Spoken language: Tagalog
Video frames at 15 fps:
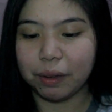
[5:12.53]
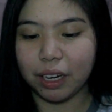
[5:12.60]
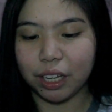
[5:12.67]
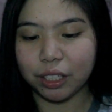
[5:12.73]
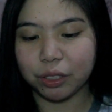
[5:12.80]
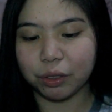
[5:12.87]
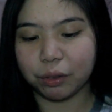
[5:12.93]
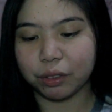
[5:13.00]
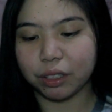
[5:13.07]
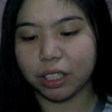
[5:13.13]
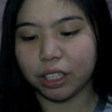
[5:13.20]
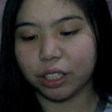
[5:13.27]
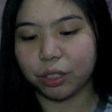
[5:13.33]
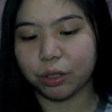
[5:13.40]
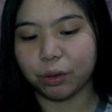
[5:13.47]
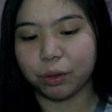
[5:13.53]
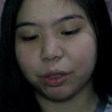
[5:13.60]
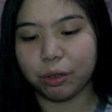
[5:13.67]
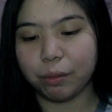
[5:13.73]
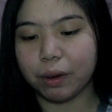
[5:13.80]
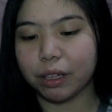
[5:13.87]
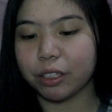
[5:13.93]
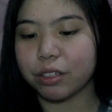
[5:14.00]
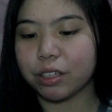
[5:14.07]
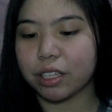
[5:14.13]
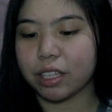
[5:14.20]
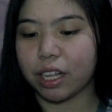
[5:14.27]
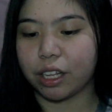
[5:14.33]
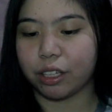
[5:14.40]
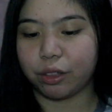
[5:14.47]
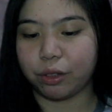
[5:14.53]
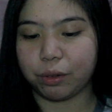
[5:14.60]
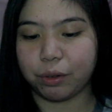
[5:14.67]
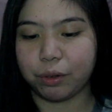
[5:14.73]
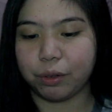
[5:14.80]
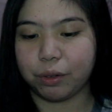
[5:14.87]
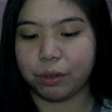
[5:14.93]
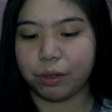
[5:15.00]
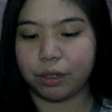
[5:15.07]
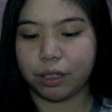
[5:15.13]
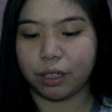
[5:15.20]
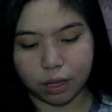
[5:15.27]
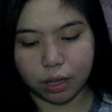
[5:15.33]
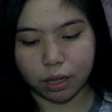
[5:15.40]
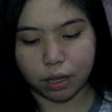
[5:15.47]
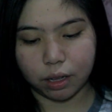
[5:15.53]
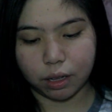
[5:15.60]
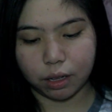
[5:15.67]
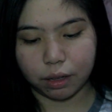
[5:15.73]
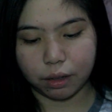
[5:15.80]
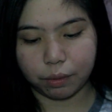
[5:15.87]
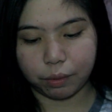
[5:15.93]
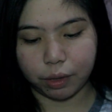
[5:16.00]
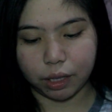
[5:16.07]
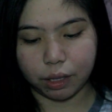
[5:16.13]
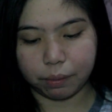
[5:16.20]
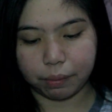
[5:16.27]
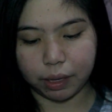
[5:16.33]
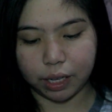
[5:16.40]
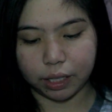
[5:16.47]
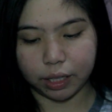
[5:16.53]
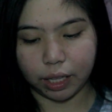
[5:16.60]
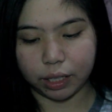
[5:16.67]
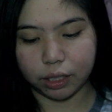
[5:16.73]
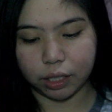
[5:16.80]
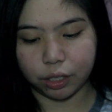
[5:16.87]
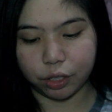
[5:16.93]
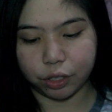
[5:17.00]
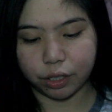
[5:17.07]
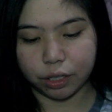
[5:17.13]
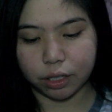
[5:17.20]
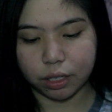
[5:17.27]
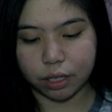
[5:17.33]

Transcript: Pinaso ko dito. Ano bang use neto? pwedeng palitan, ganun.